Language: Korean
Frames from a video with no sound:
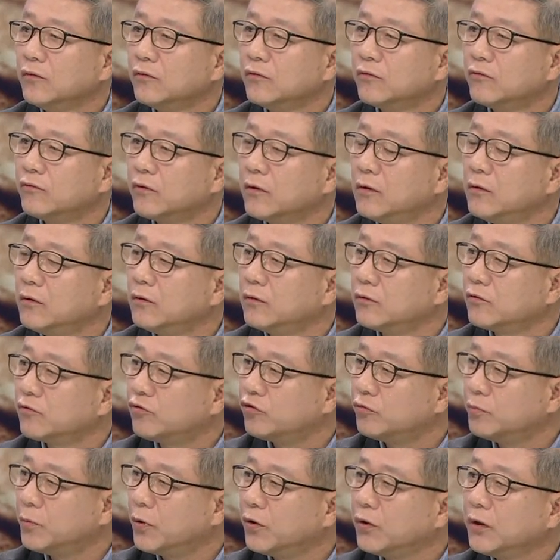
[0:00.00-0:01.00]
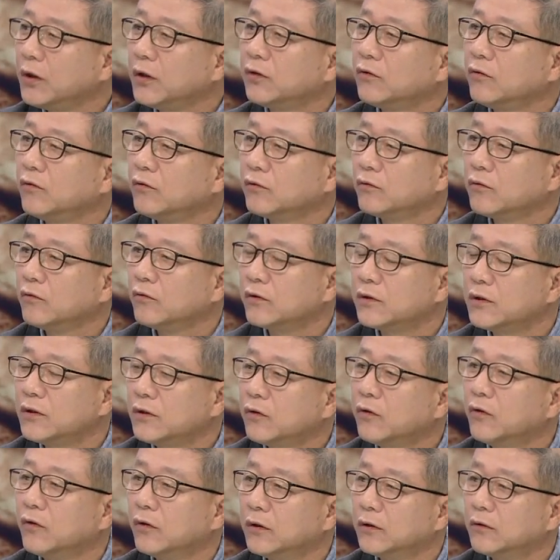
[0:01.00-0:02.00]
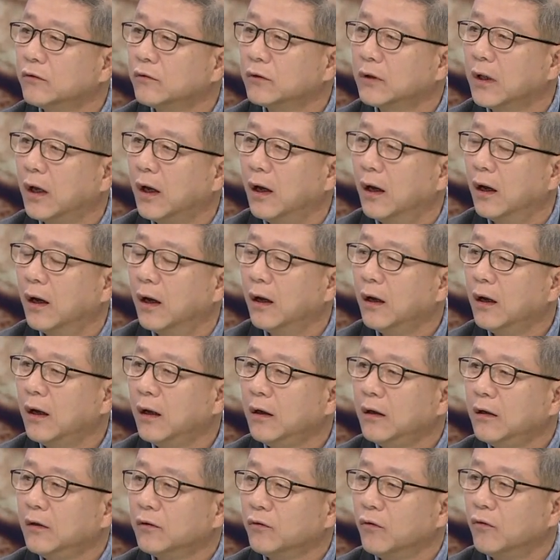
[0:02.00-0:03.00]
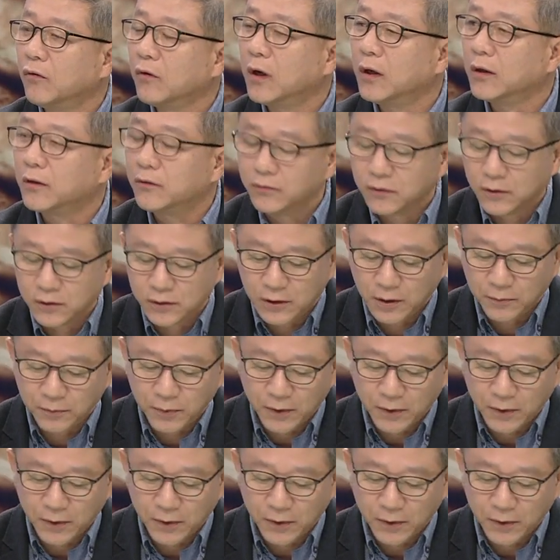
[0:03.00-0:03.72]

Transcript: 누를 주변에 또 또 신통이 또다 농가들이 이제